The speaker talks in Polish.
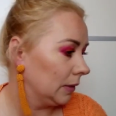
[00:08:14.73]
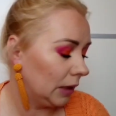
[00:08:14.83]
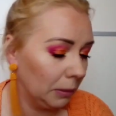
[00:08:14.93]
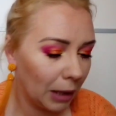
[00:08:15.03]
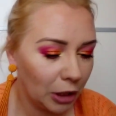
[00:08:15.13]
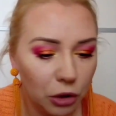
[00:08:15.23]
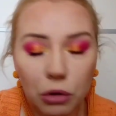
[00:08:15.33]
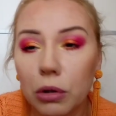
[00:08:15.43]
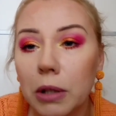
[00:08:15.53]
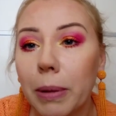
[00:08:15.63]
i
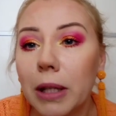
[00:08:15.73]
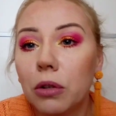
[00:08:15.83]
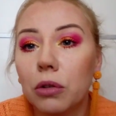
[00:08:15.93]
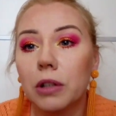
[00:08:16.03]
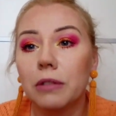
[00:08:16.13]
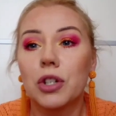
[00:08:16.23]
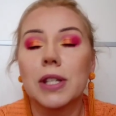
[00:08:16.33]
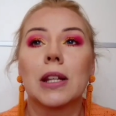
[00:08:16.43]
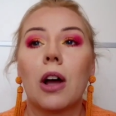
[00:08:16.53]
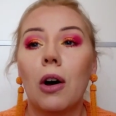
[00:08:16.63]
manicure, i pedicure, i
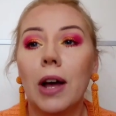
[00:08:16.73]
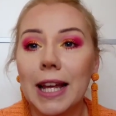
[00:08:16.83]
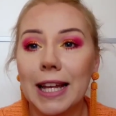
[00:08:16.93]
wszystko,